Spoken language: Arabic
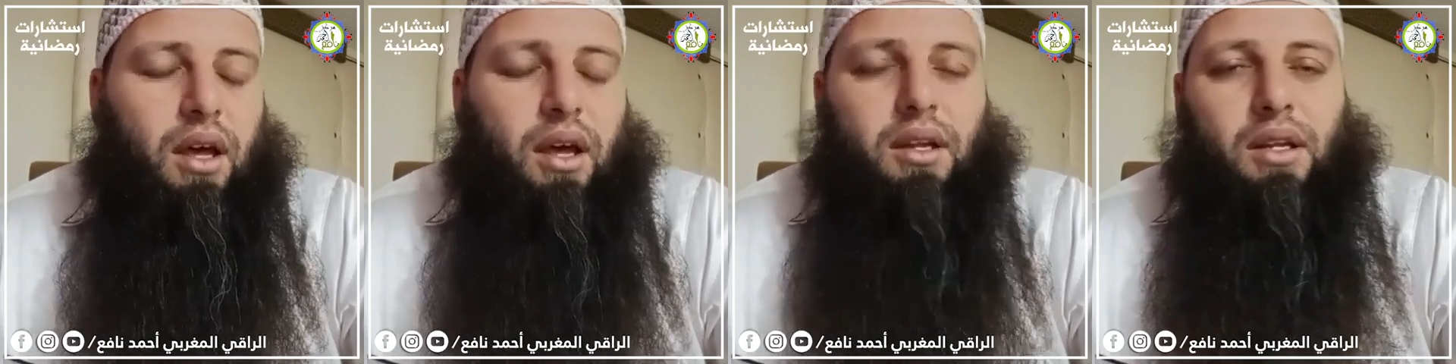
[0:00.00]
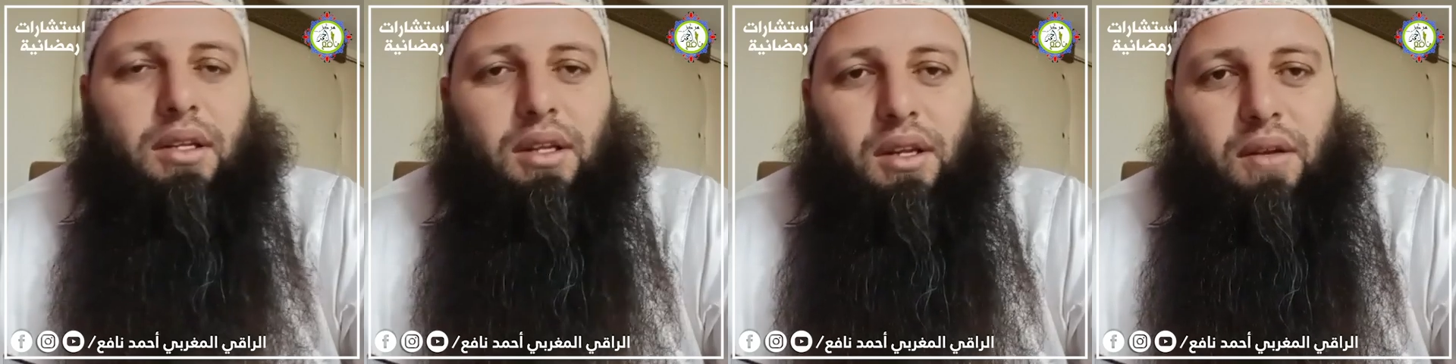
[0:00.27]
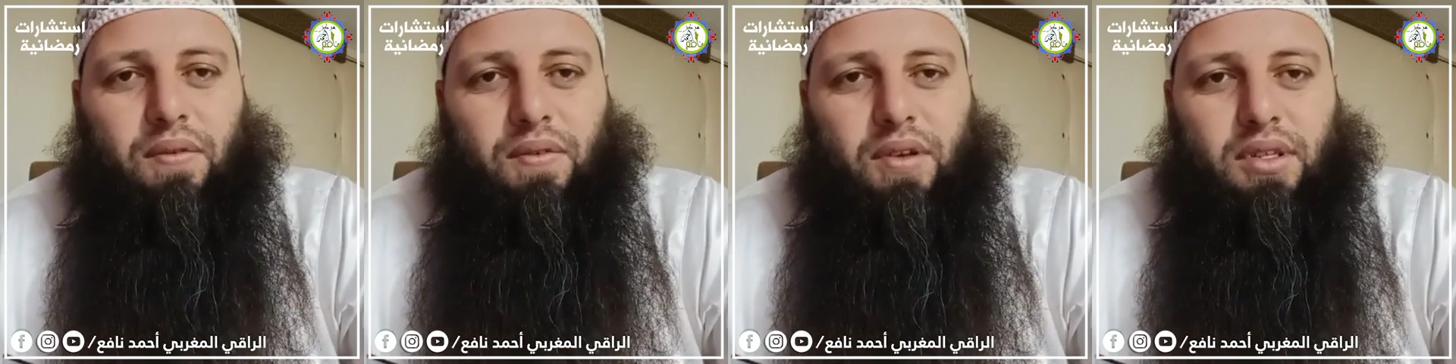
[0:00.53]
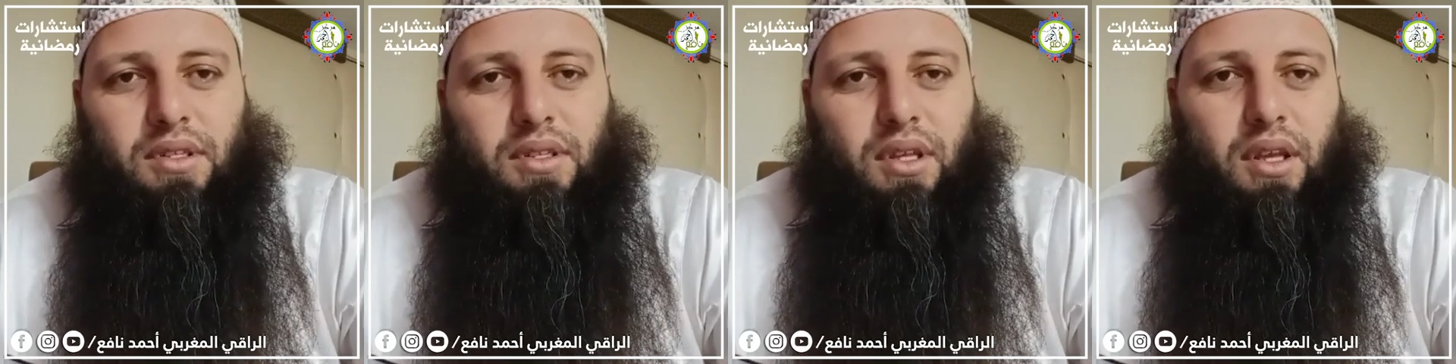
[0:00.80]
أن
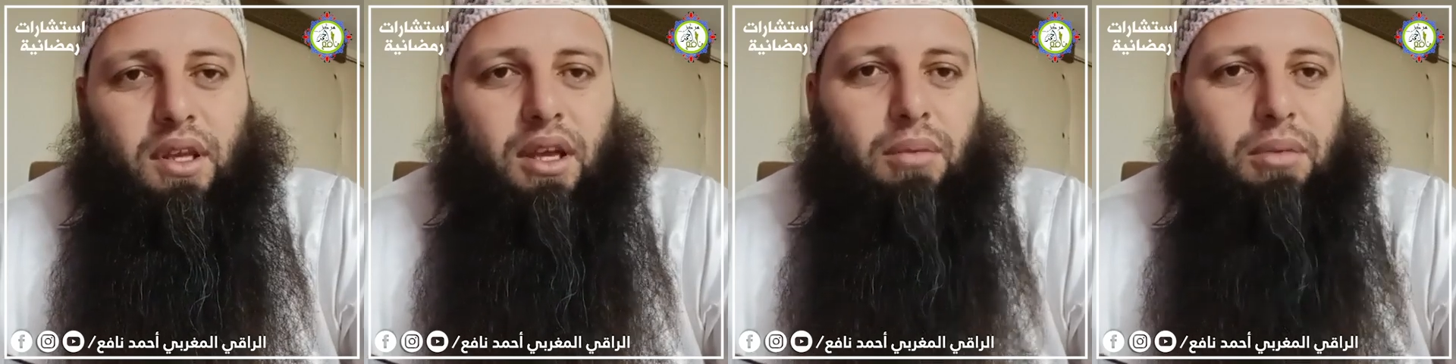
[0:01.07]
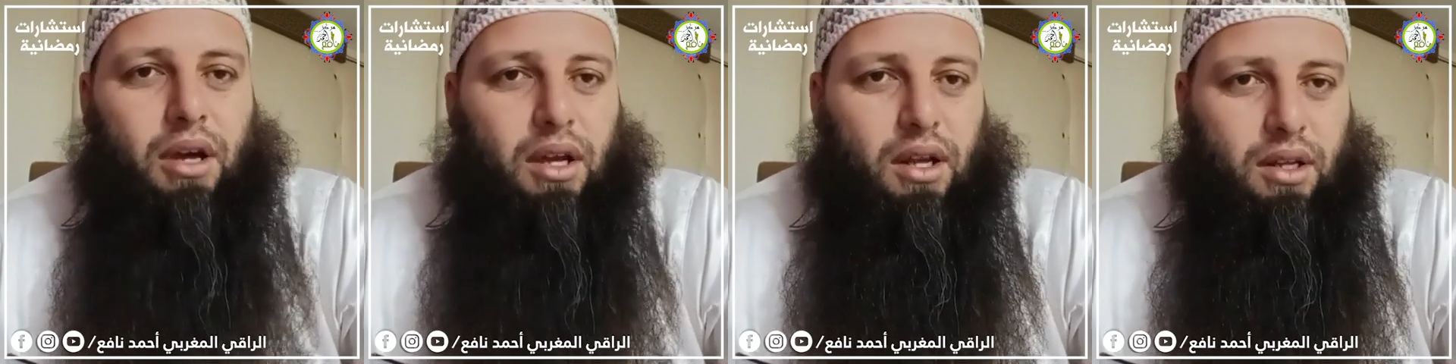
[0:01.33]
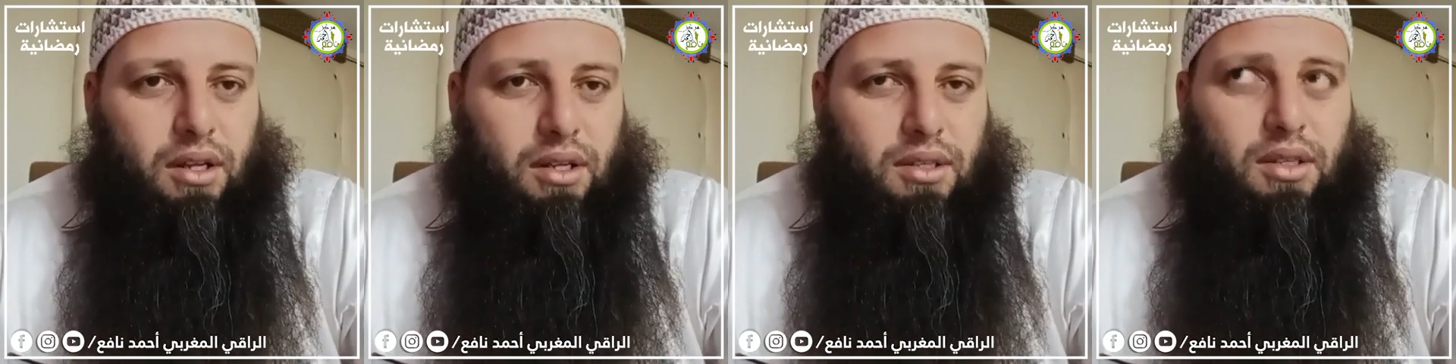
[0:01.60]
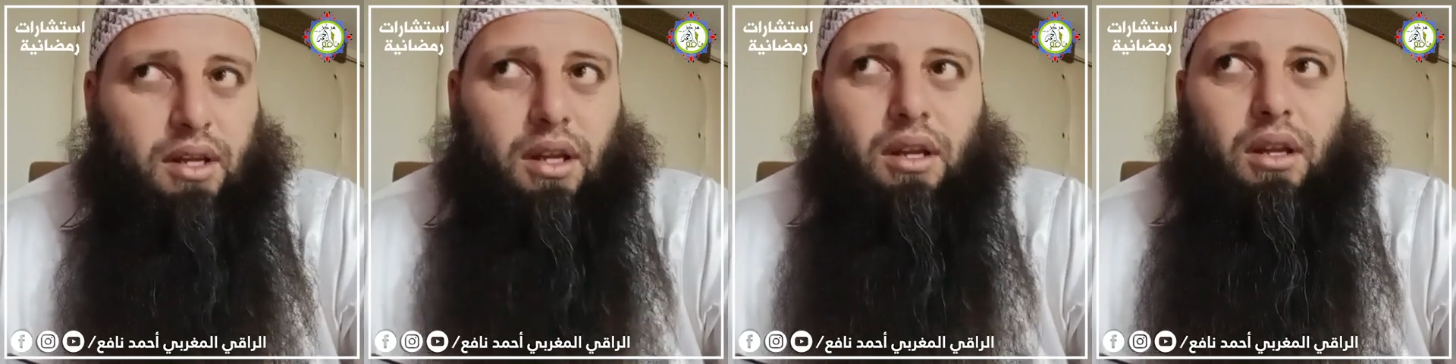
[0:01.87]
يتنفس كباقي
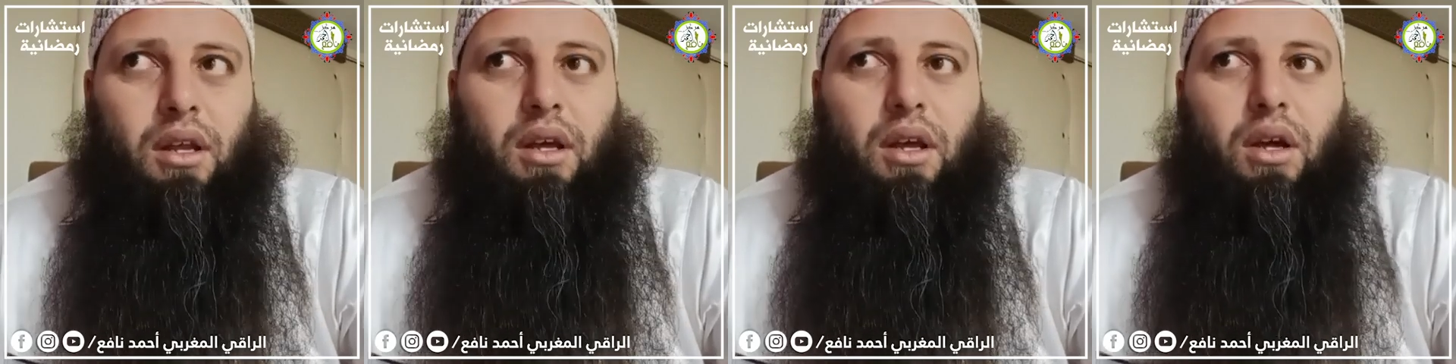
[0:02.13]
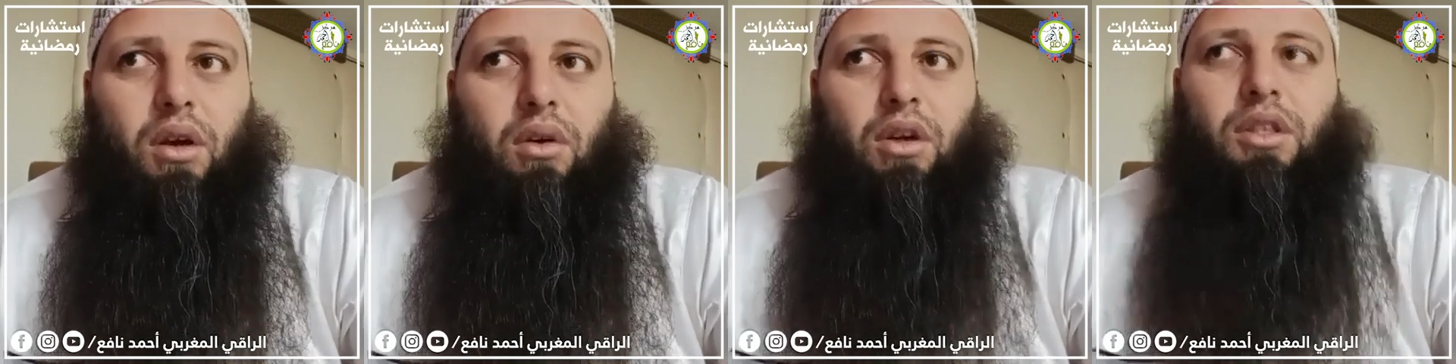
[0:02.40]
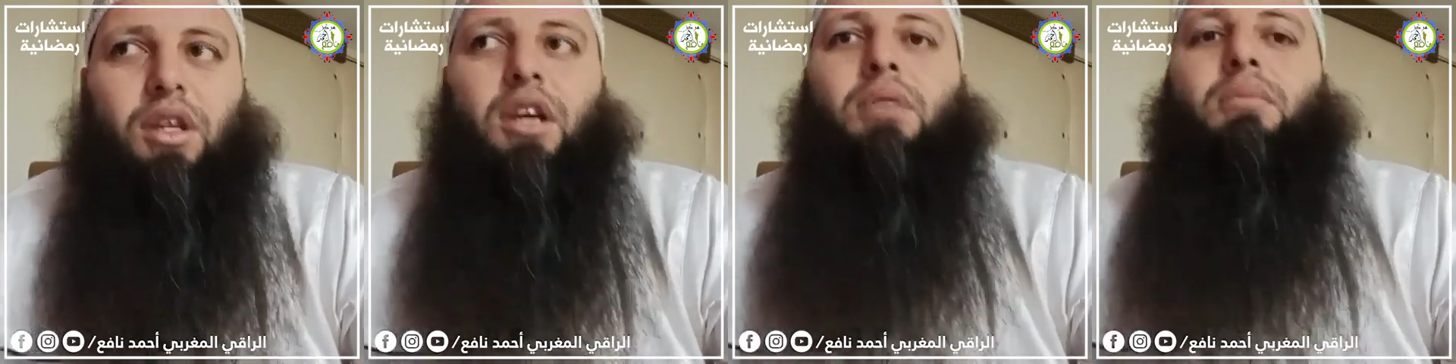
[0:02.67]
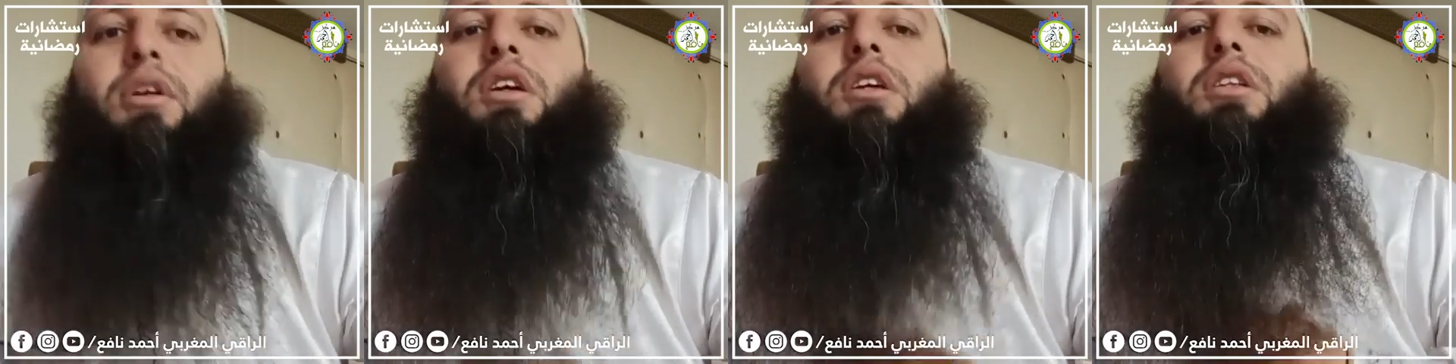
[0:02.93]
الإنسان
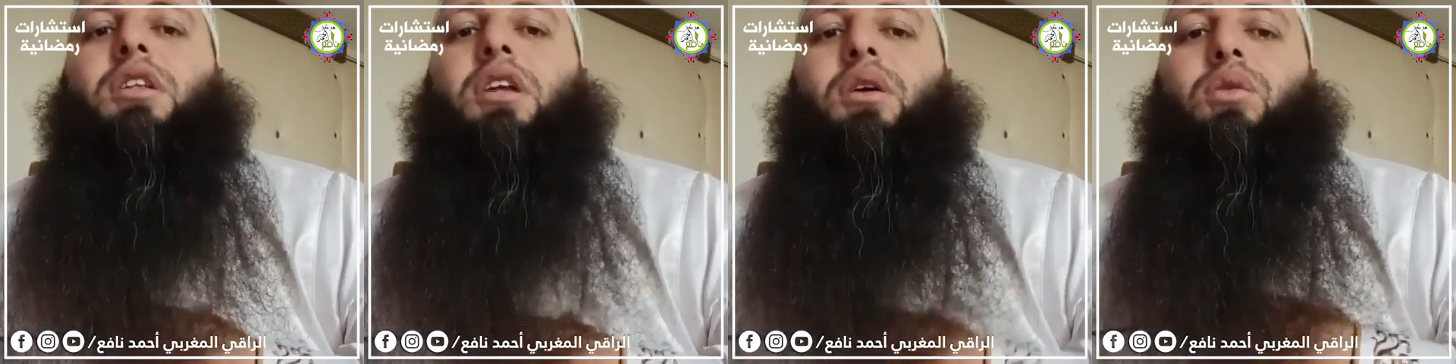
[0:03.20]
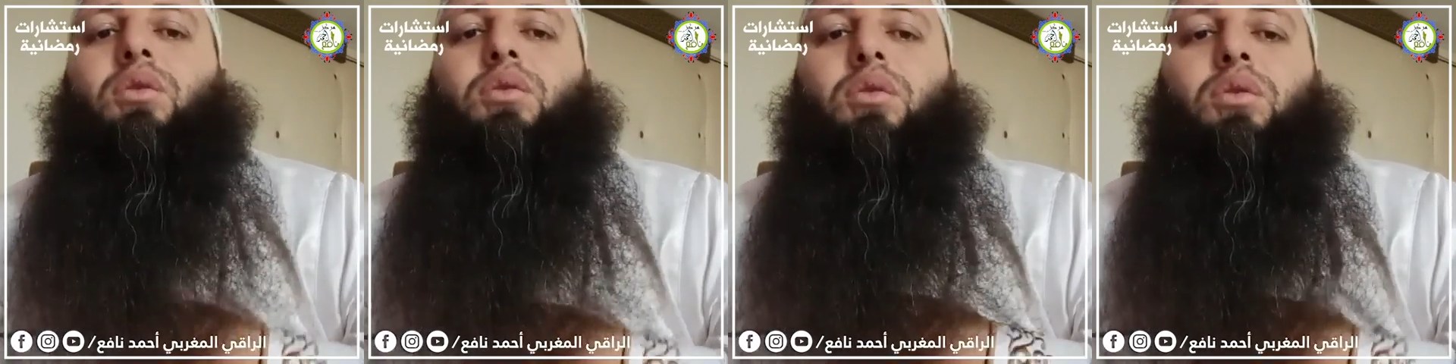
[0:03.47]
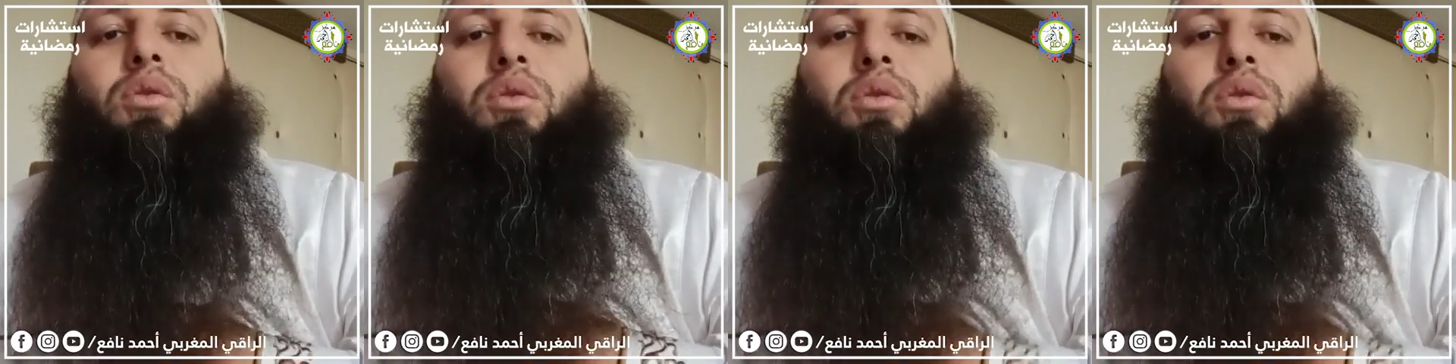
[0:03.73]
ودائما عنده